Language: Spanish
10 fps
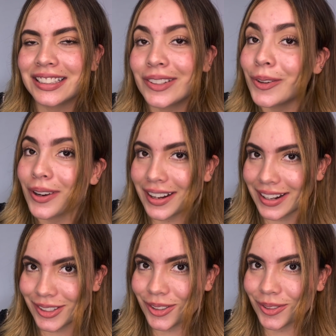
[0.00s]
No hagan
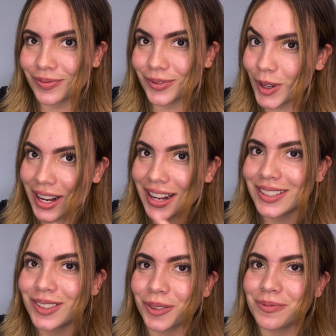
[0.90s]
eso, no hagan
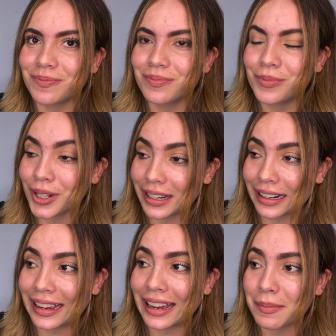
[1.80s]
eso, porque
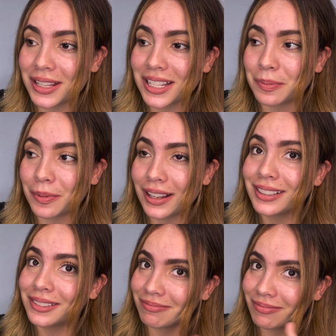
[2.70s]
el karma
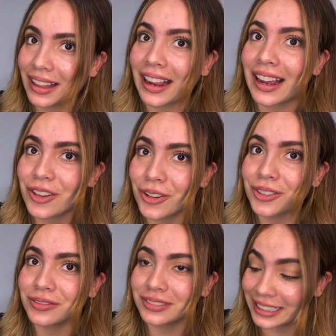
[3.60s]
después está
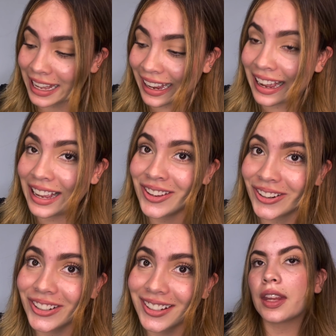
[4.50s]
cañón, está
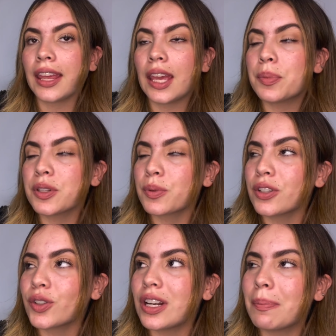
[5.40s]
cañón. Y pues
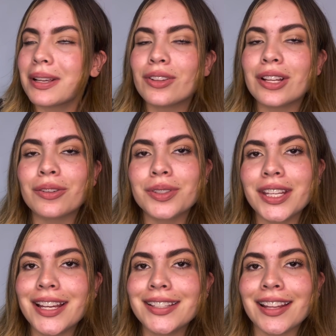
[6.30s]
bueno, por el paso de los
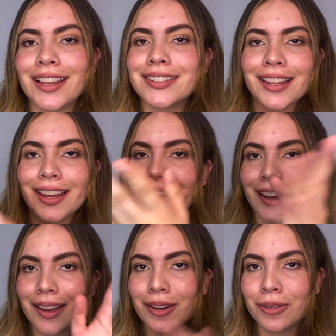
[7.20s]
días,
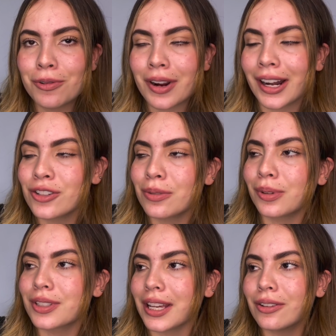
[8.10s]
este cucaracho
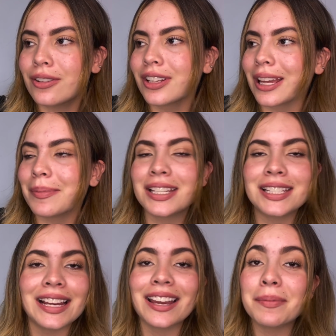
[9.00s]
boxeador ya me
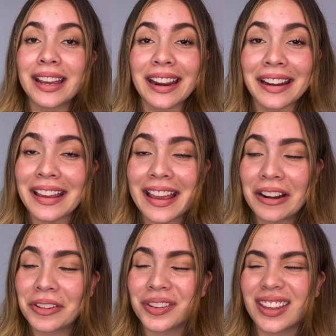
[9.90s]
decía que me quería
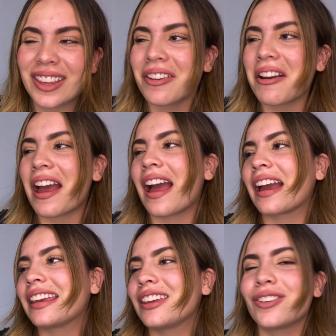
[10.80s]
y no sé qué. Yo,
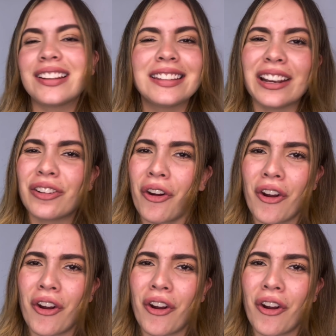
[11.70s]
yo le decía, no,